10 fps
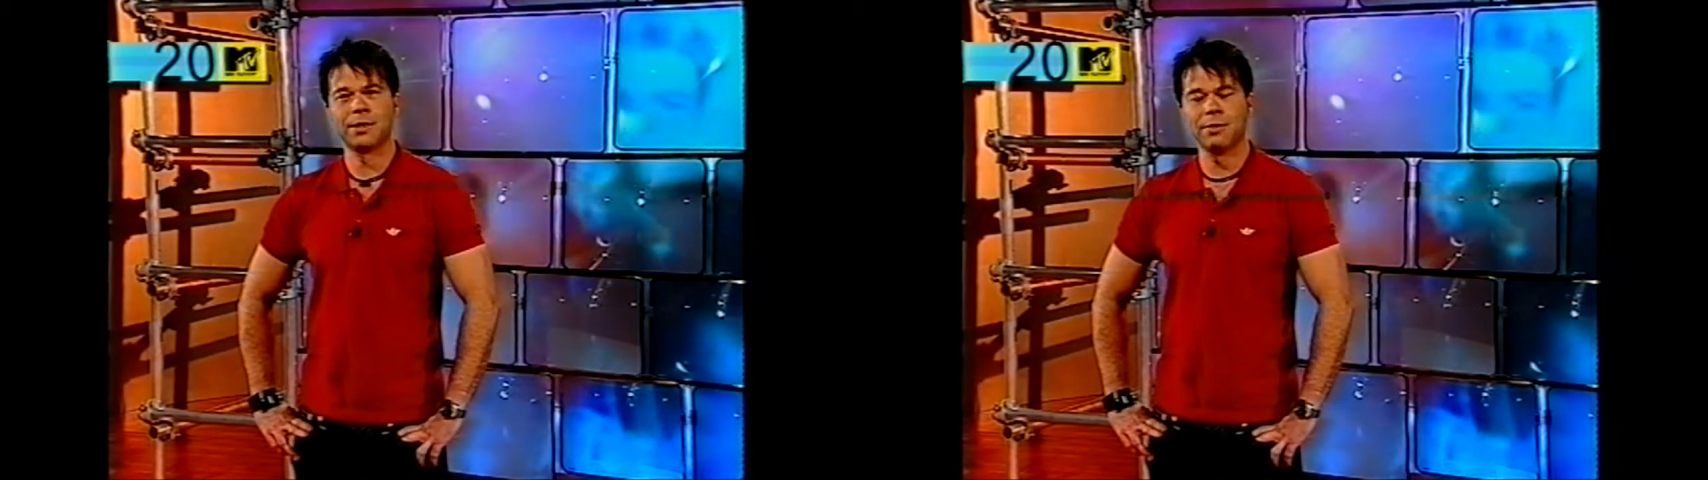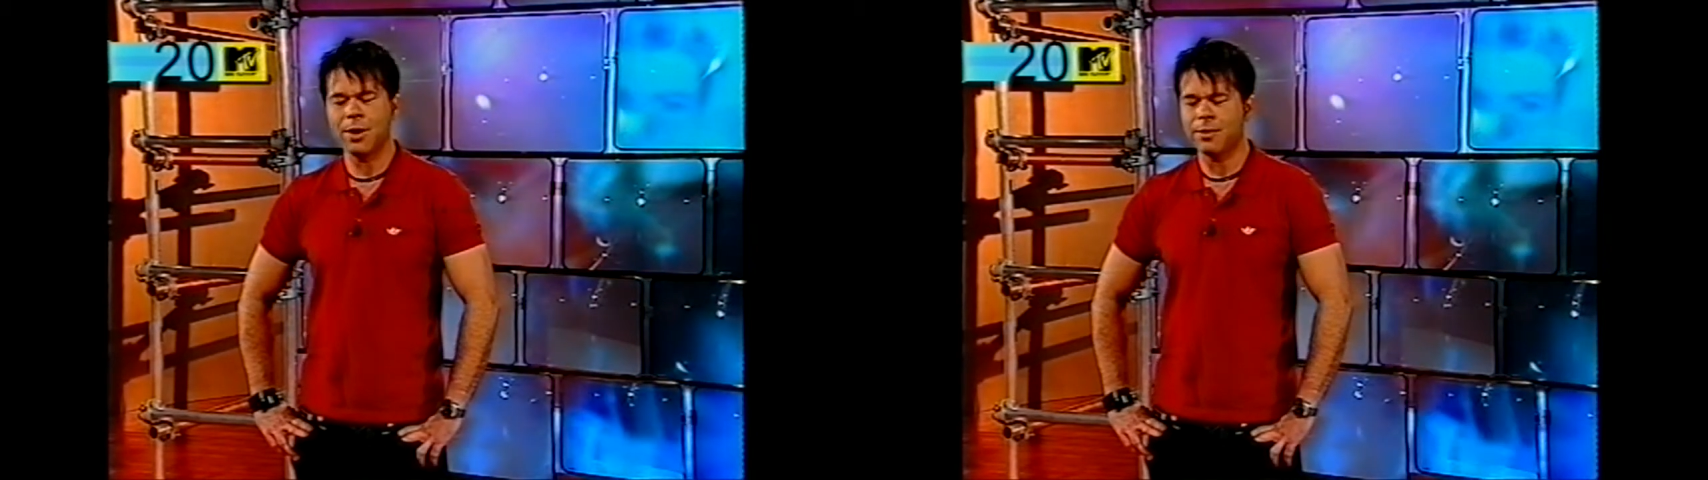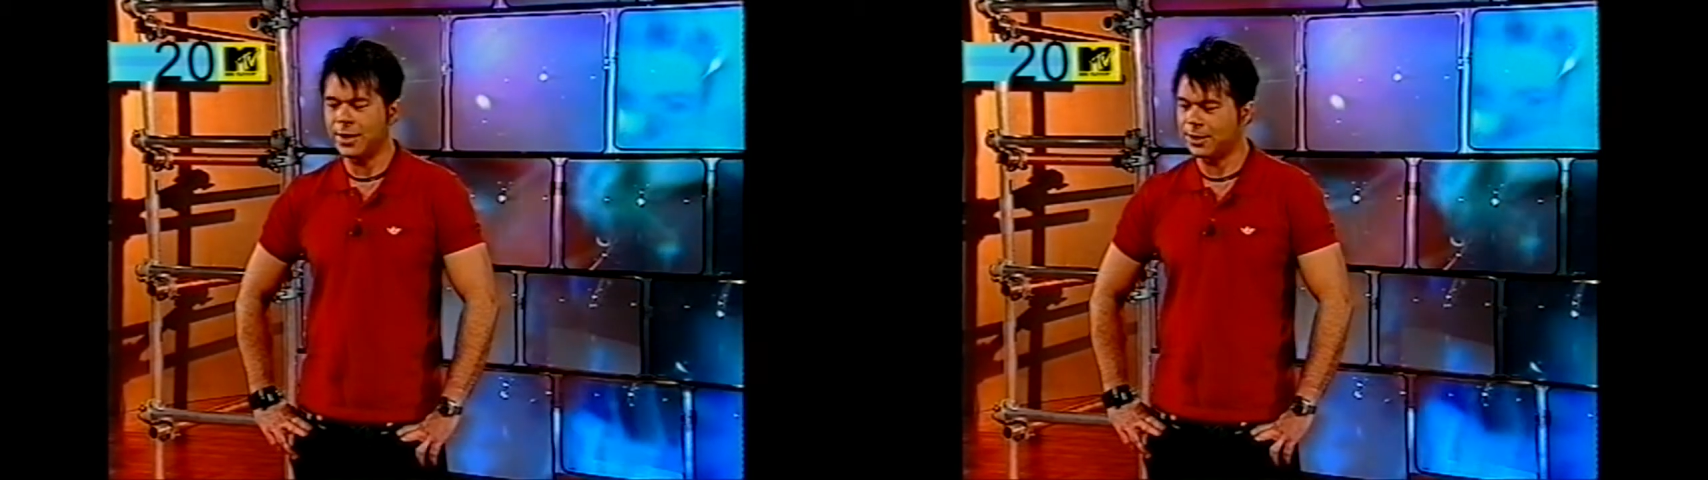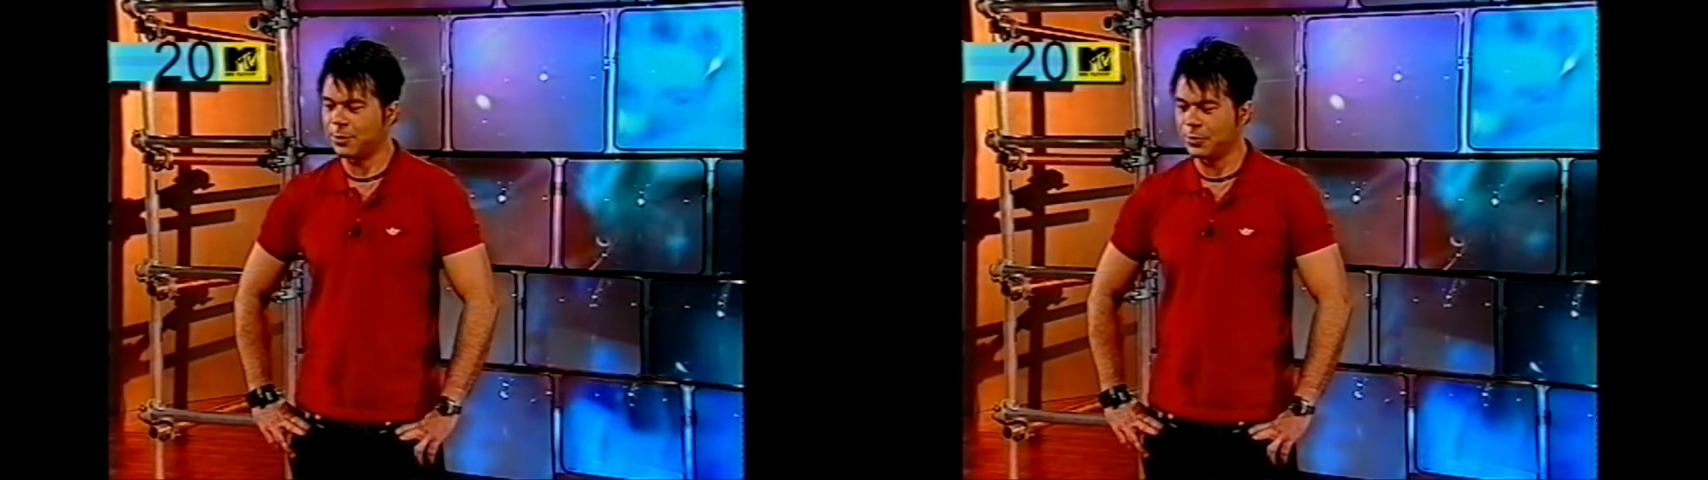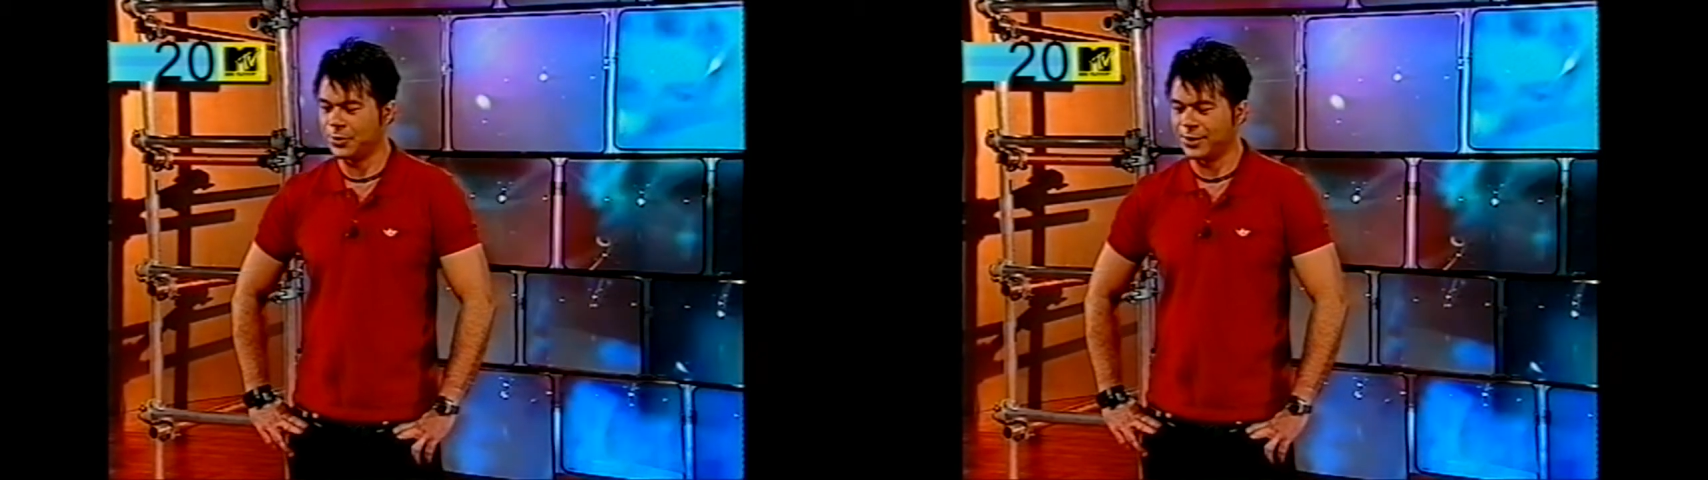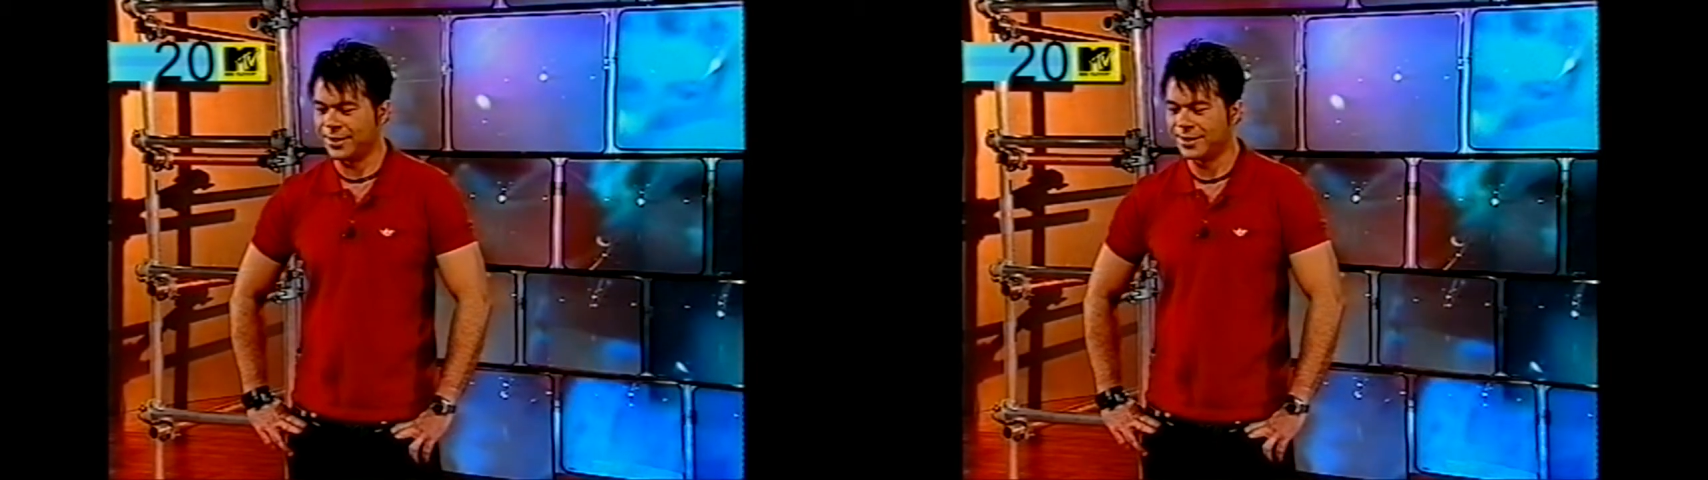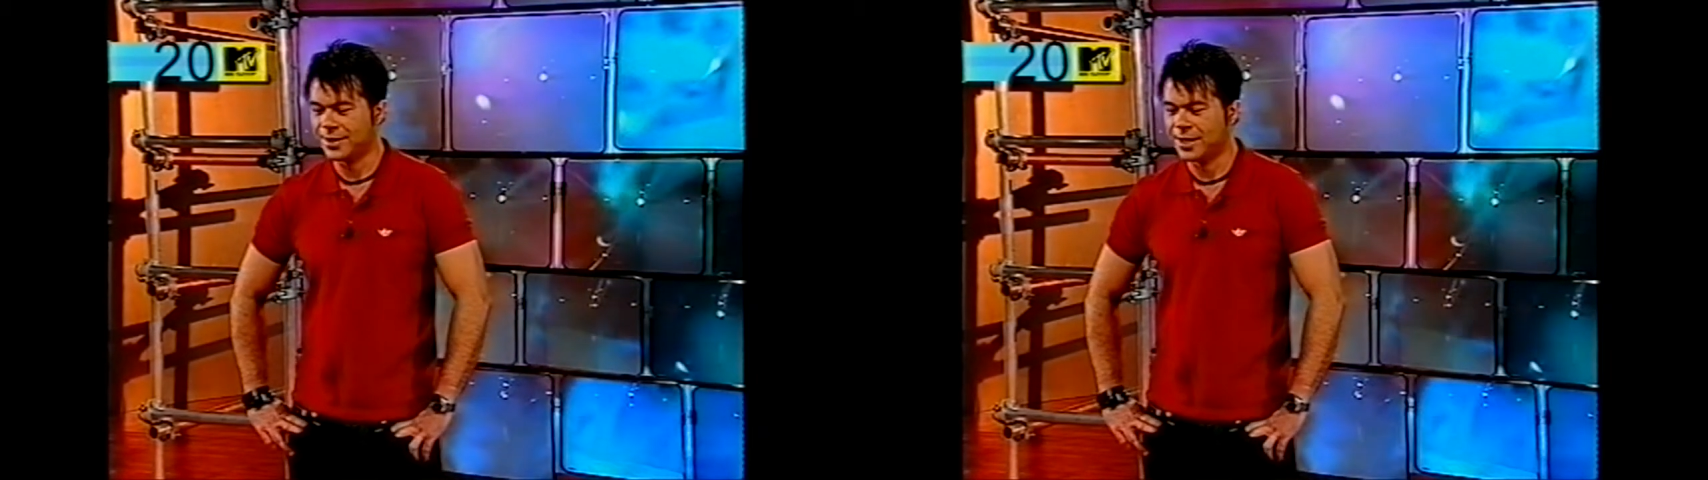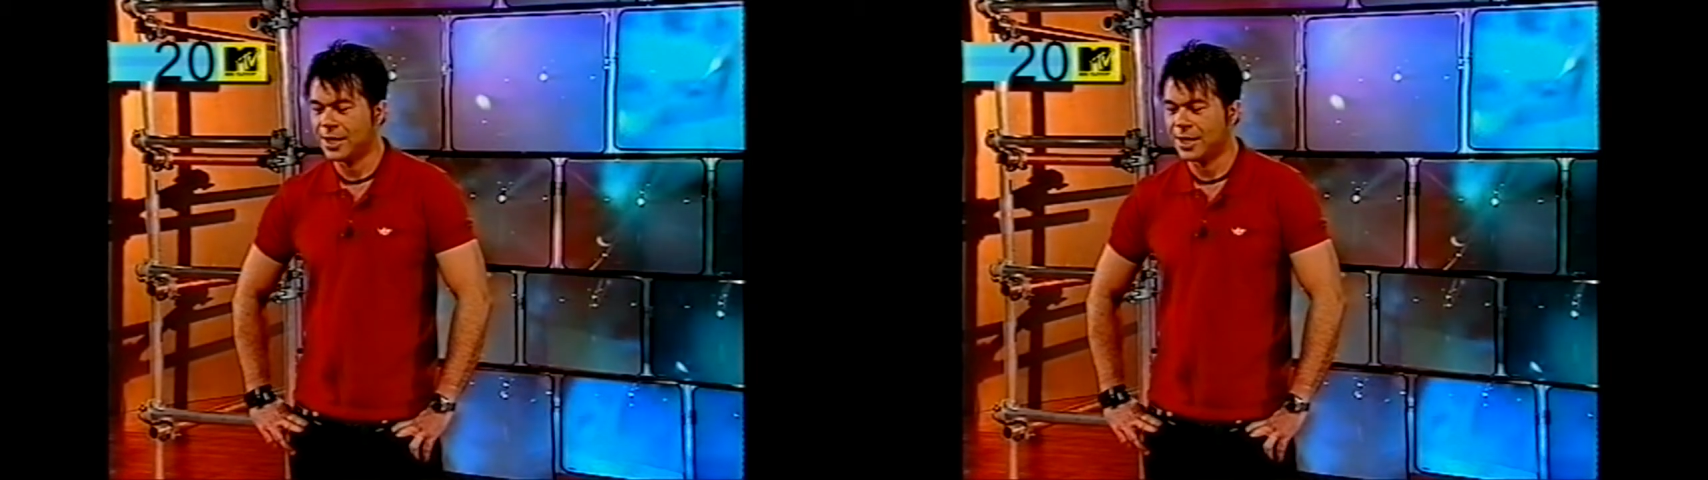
wir machen weiter mit Musik.